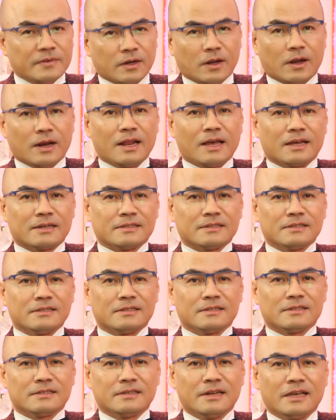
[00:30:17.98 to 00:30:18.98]
Phải nói là
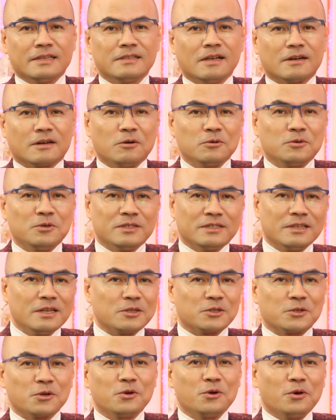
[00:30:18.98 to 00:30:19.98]
nãy giờ câu chuyện rất là
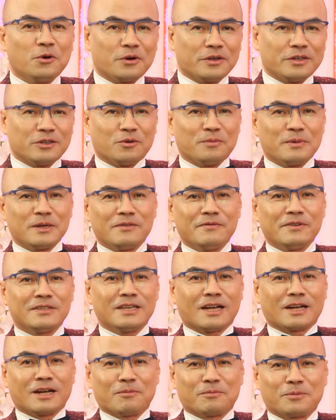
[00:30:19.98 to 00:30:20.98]
sôi nổi của mình đi với
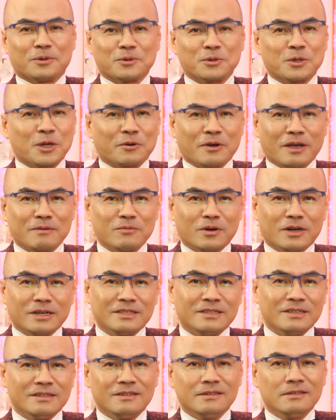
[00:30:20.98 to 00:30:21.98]
Trà Ngọc nó xoay quanh một cái
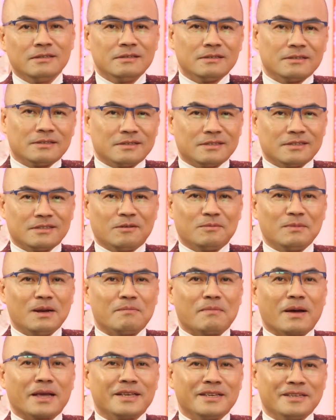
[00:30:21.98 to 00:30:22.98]
chữ, đúng là
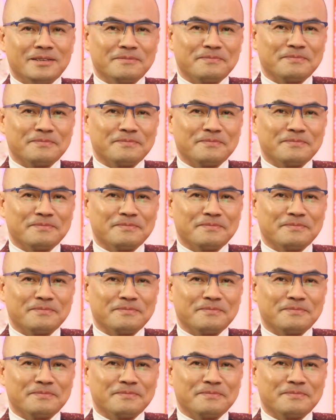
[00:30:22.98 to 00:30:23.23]
may.